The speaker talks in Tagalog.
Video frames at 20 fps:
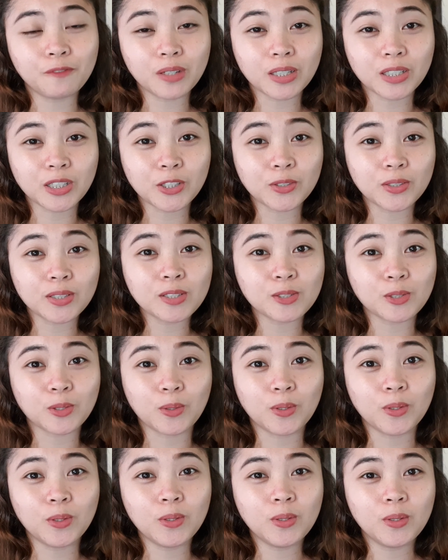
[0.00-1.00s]
video na
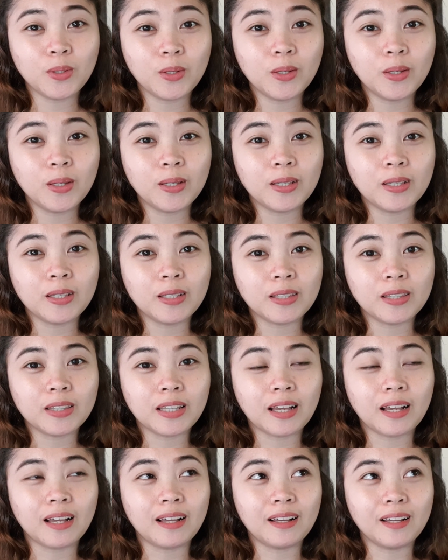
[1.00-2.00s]
to
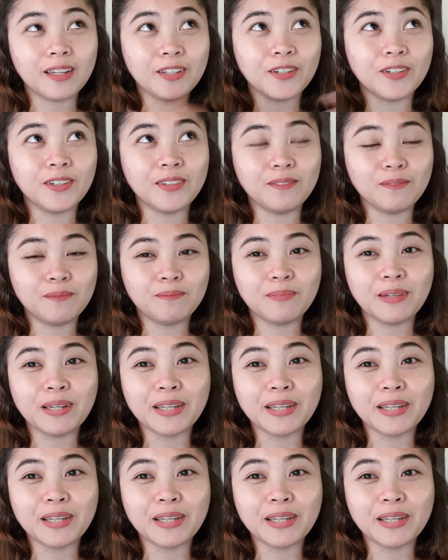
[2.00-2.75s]
na, ayun,